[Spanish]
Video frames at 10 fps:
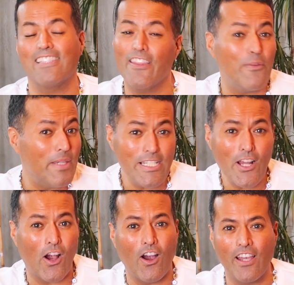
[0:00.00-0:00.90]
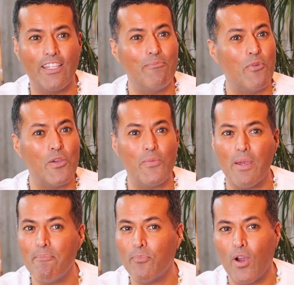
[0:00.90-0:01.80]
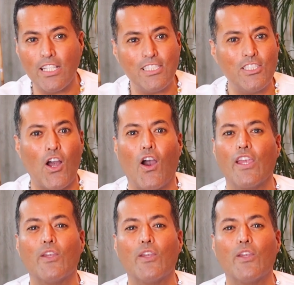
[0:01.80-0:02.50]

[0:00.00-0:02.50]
está divino y muy bien puesto.